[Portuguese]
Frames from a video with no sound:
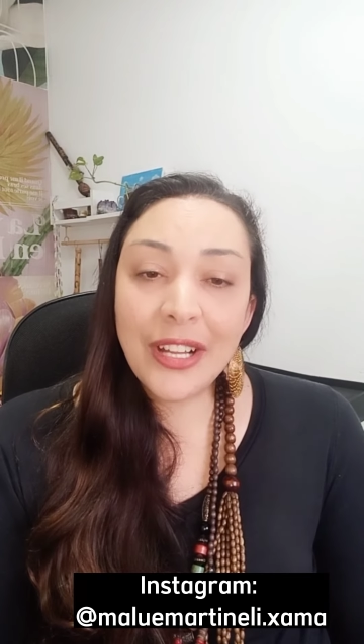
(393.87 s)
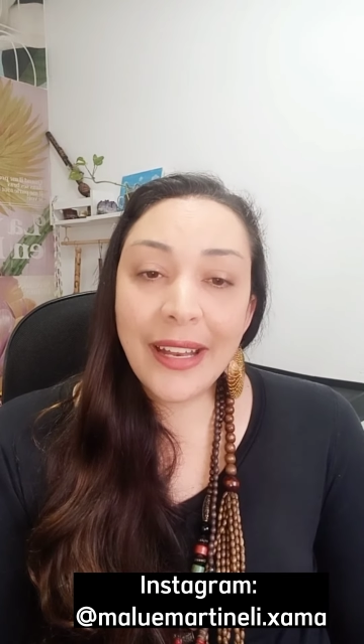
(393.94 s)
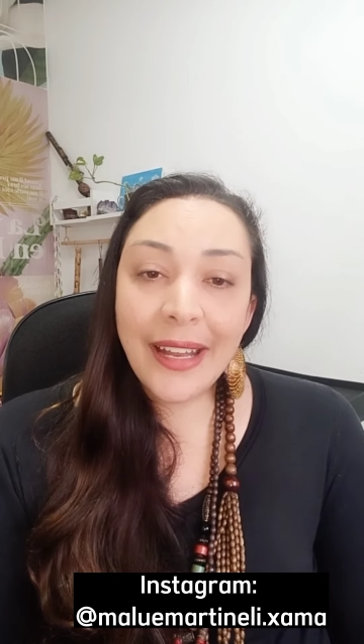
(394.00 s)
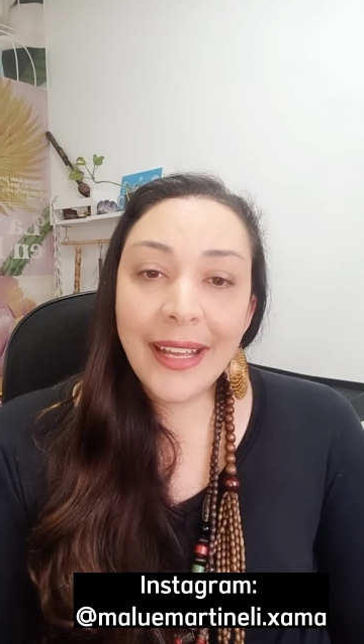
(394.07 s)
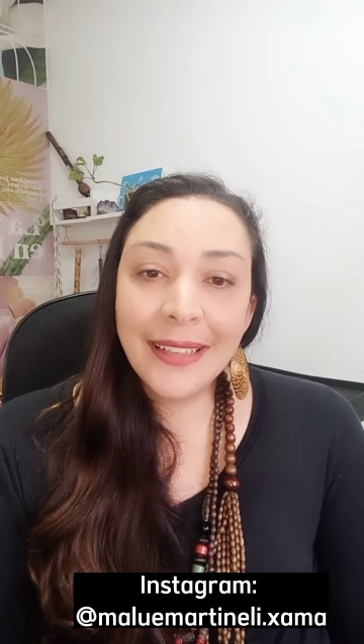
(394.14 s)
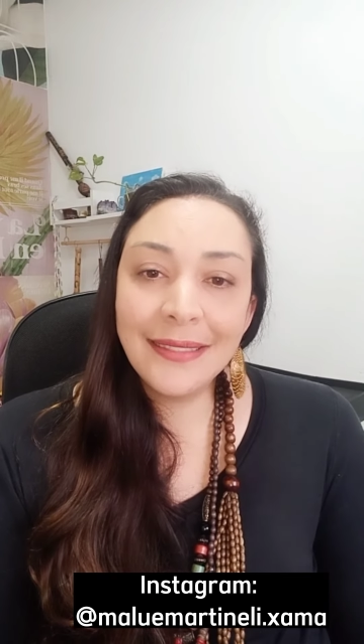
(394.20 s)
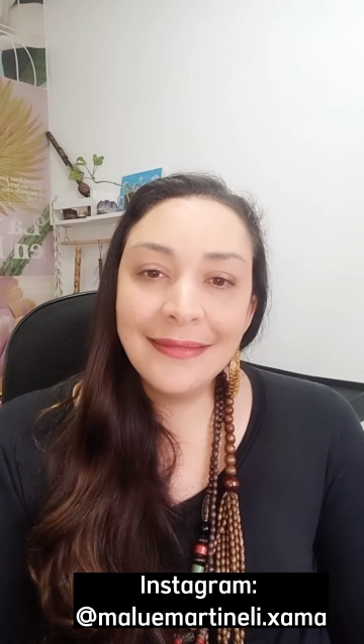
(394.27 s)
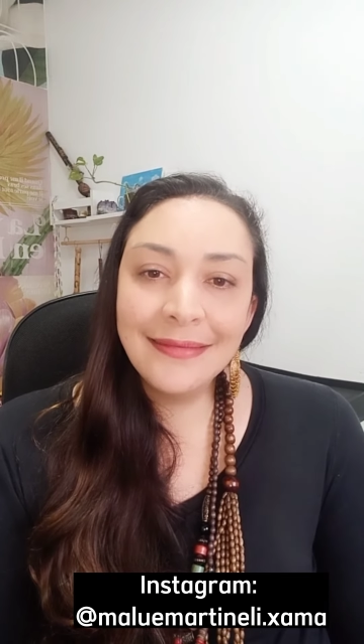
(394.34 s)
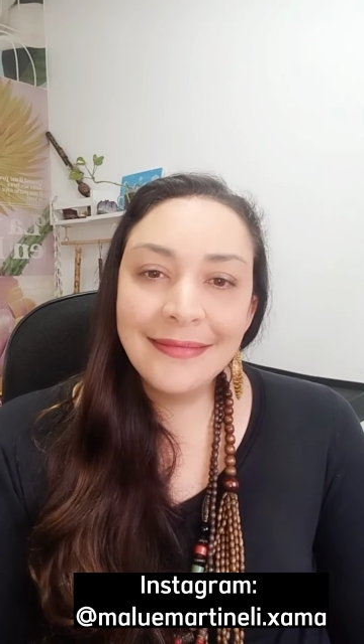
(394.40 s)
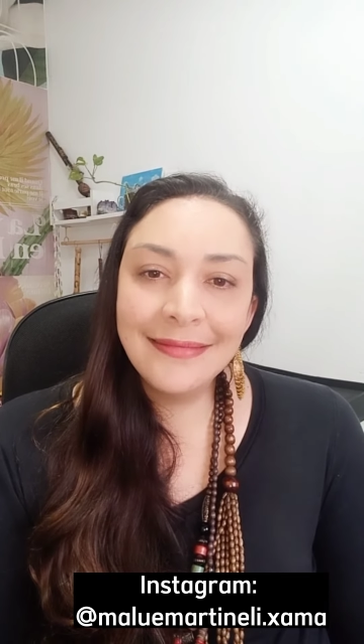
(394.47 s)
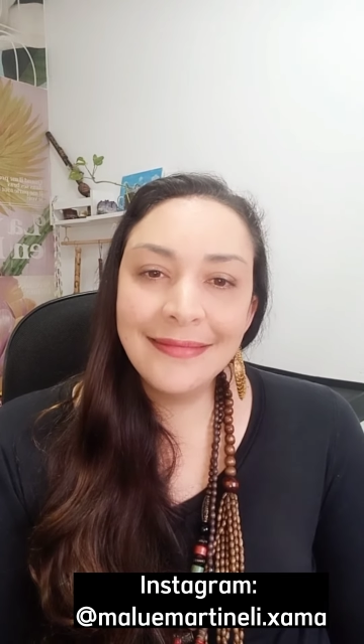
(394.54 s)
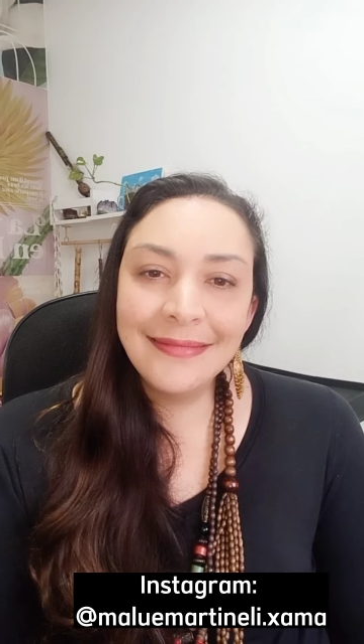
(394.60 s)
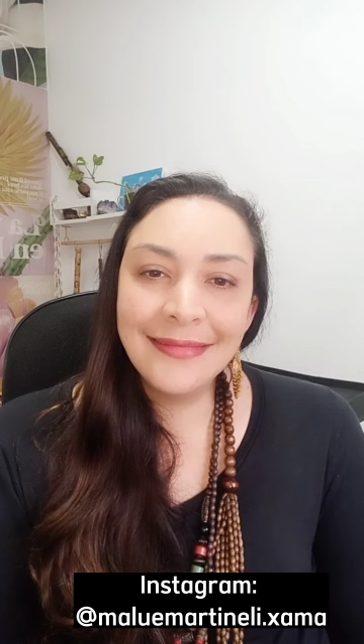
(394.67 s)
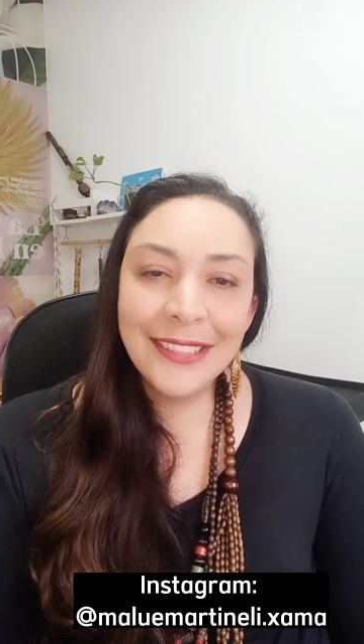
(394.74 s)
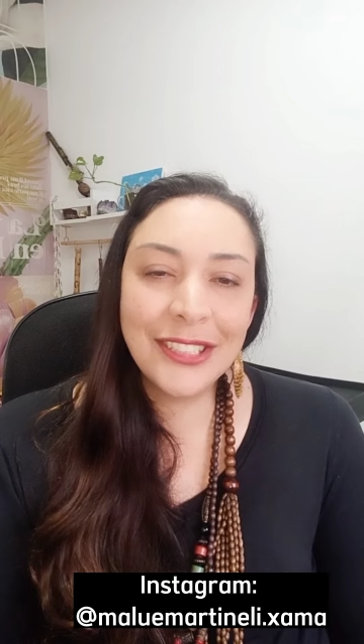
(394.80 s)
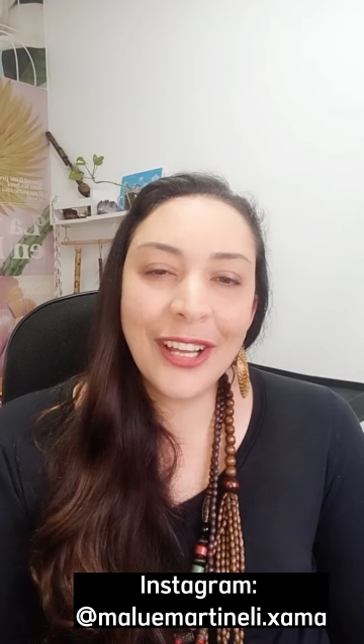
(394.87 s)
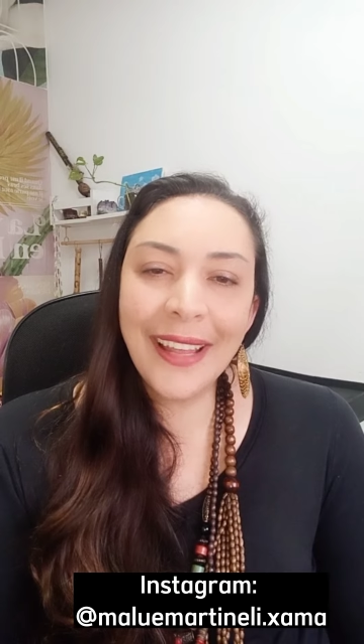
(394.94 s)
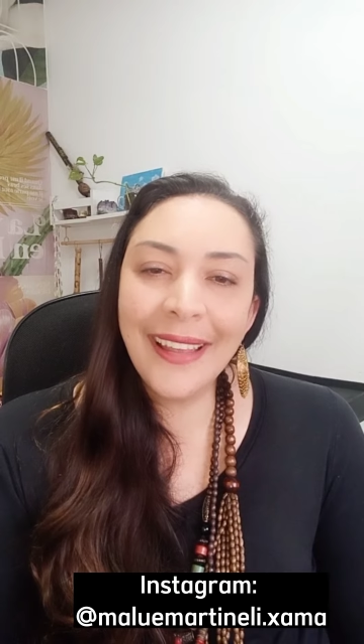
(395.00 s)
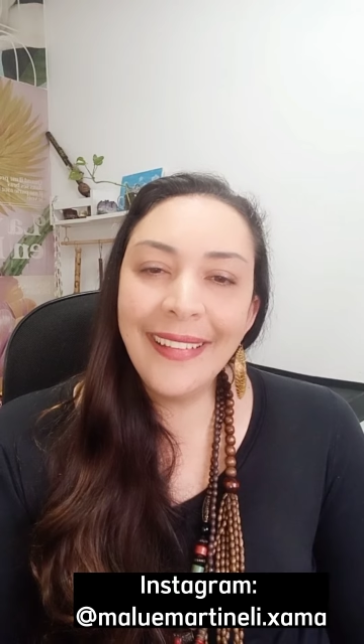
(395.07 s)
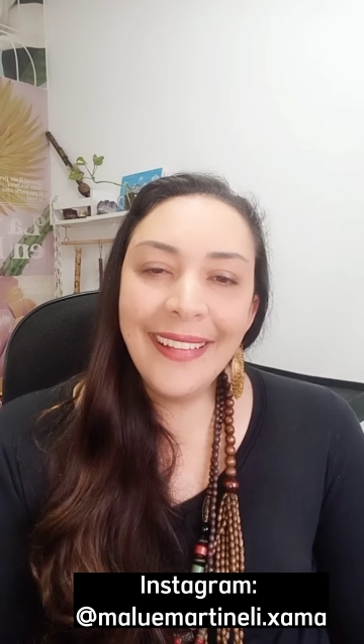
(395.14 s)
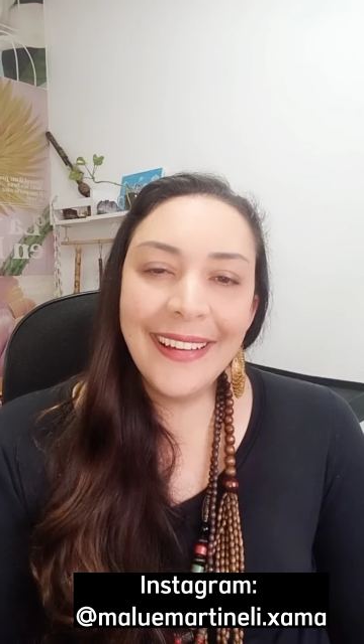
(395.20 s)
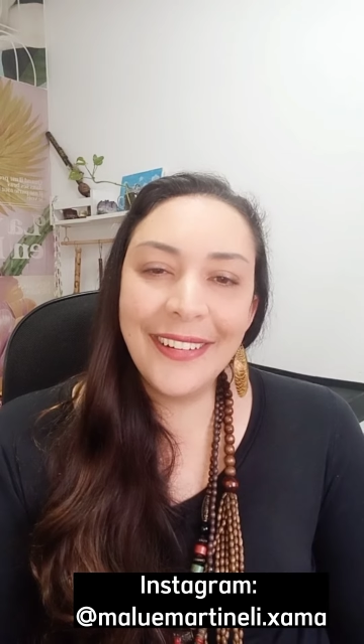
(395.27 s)
né? Só que
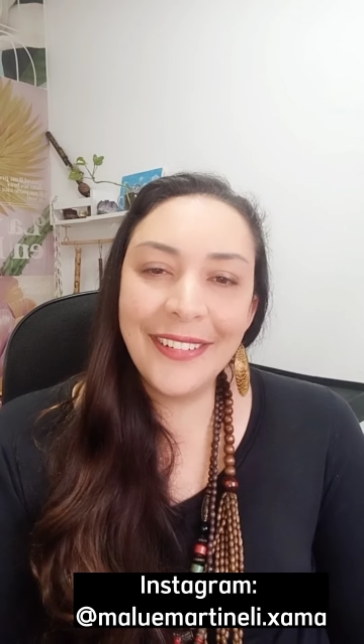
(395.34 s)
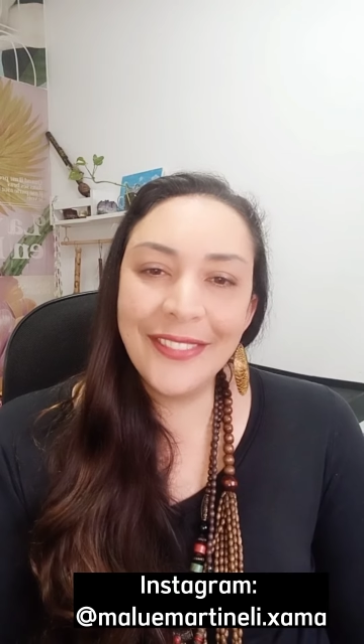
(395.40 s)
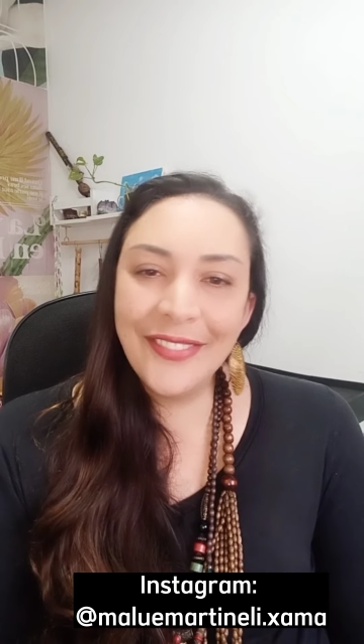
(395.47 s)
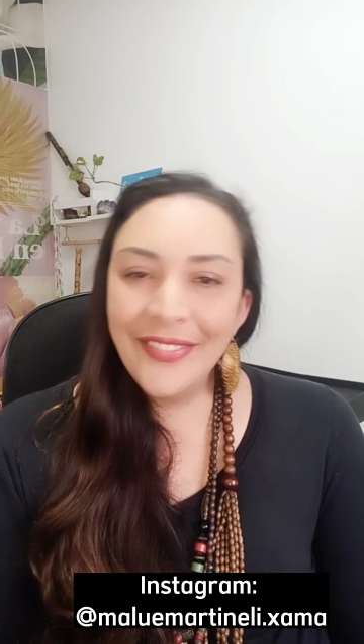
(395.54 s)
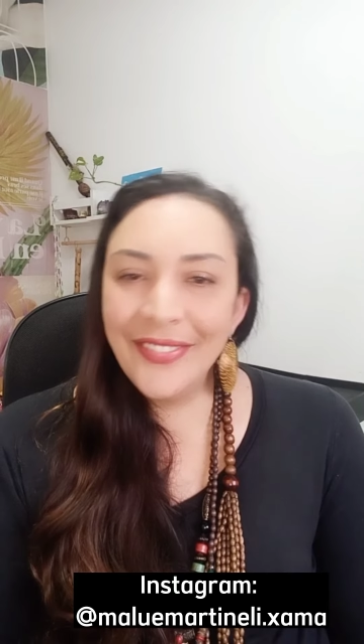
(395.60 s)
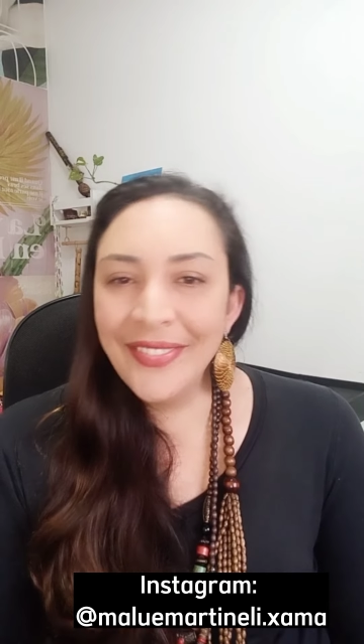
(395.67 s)
não.